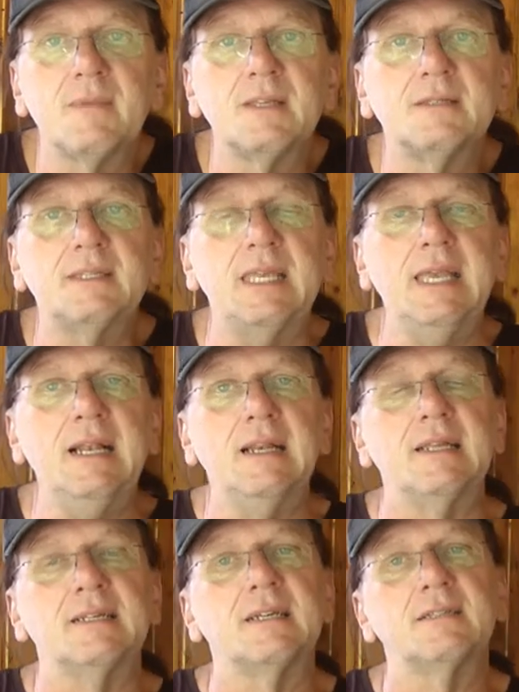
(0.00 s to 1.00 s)

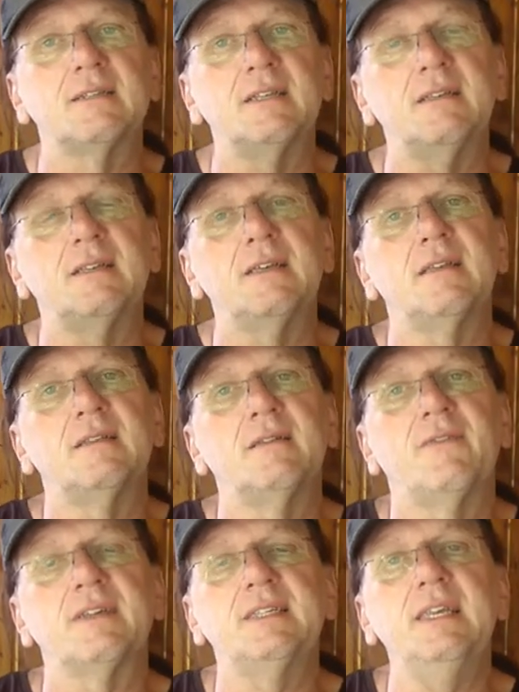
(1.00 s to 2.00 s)
sealed ist, also die, die, die
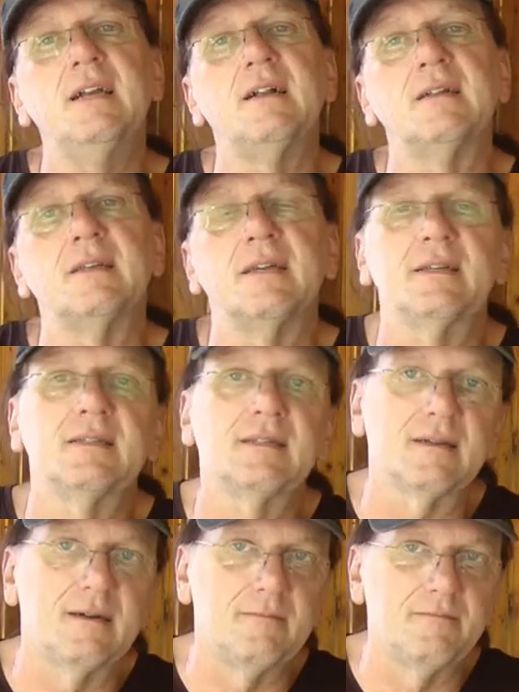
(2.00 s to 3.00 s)
versiegelt
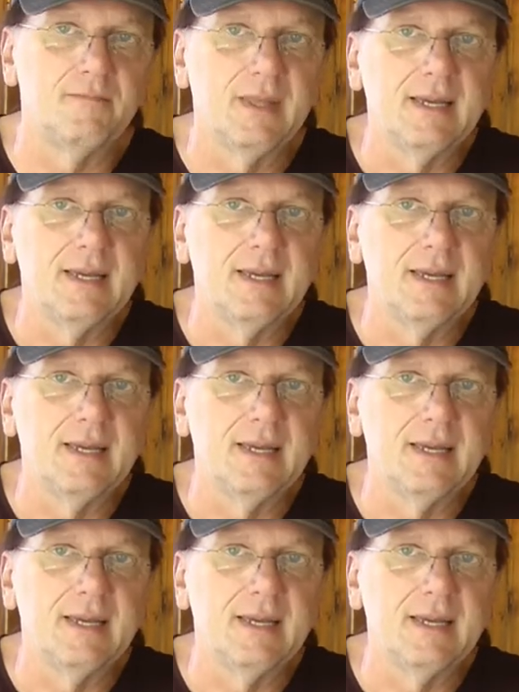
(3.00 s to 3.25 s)
ist, ähm,